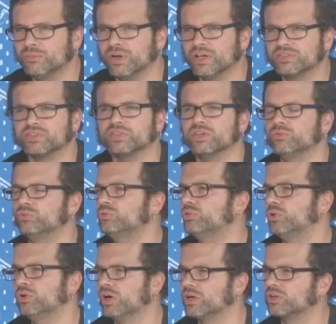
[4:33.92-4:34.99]
Mais ben, c'est
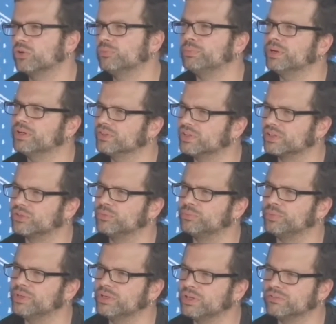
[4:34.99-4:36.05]
nouveau un copain d'un
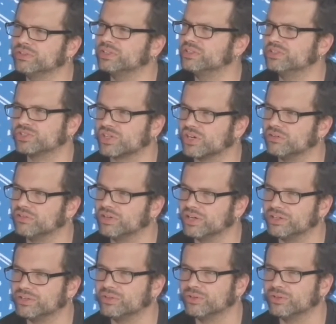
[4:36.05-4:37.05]
copain avec qui je travaille